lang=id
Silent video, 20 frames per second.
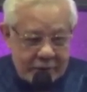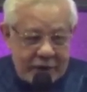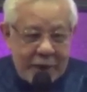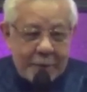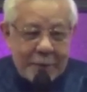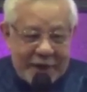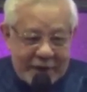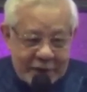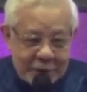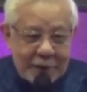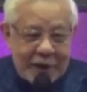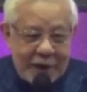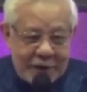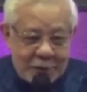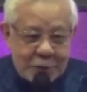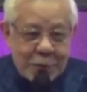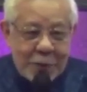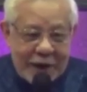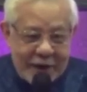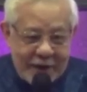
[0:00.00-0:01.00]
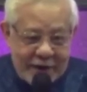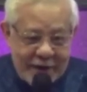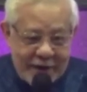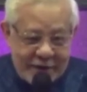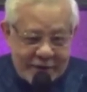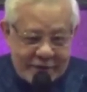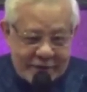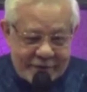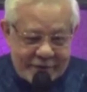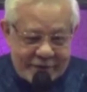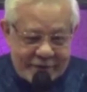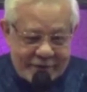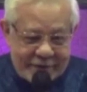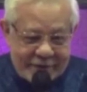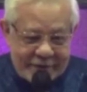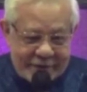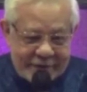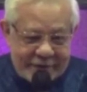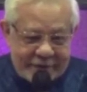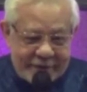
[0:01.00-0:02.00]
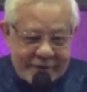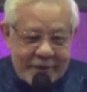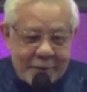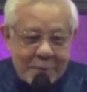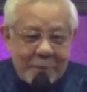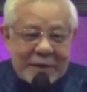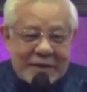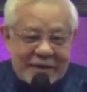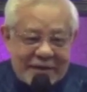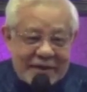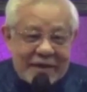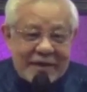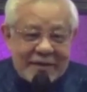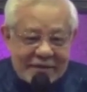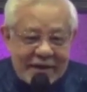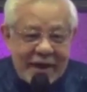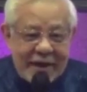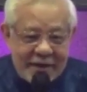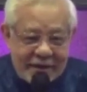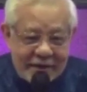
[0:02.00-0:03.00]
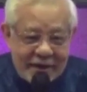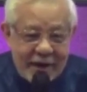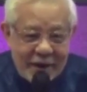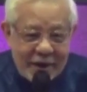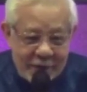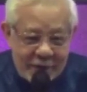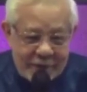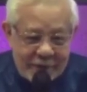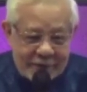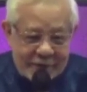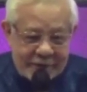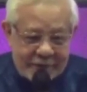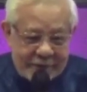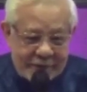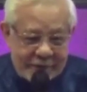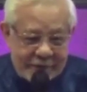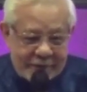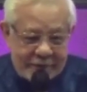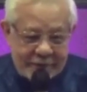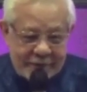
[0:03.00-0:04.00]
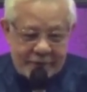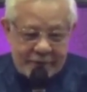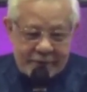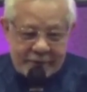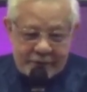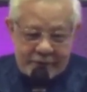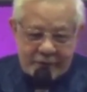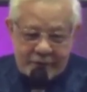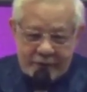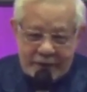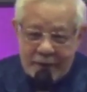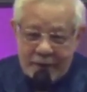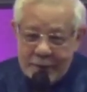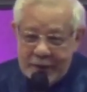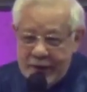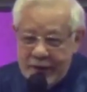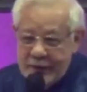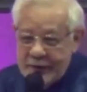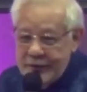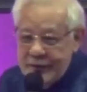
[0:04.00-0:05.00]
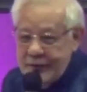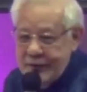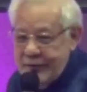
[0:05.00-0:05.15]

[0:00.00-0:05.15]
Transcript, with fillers: Tapi itulah suara yang mencintai kau. Amin.